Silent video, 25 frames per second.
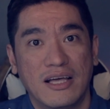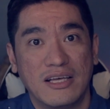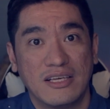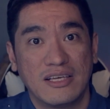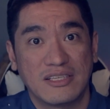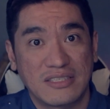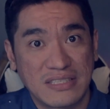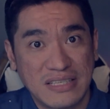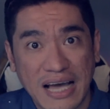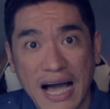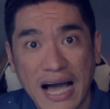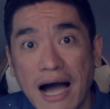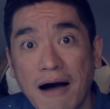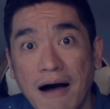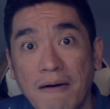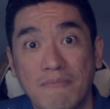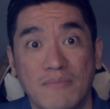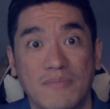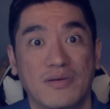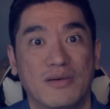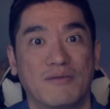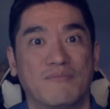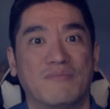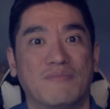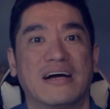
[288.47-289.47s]

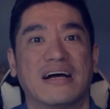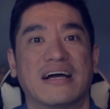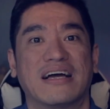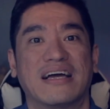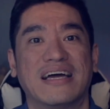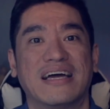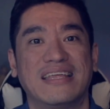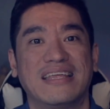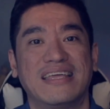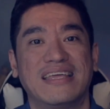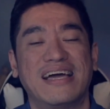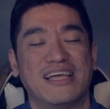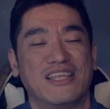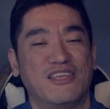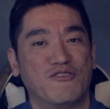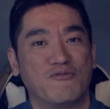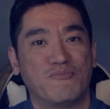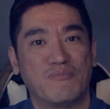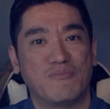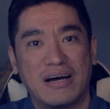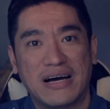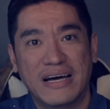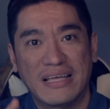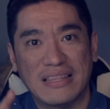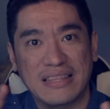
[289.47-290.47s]
scam yung mga ganyan
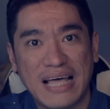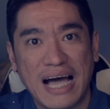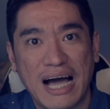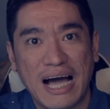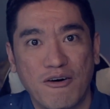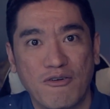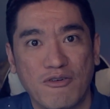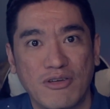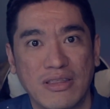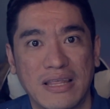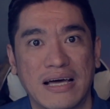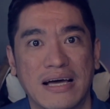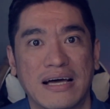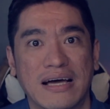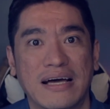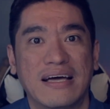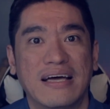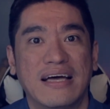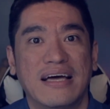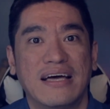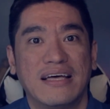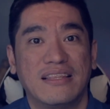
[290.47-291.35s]
yung mga tao na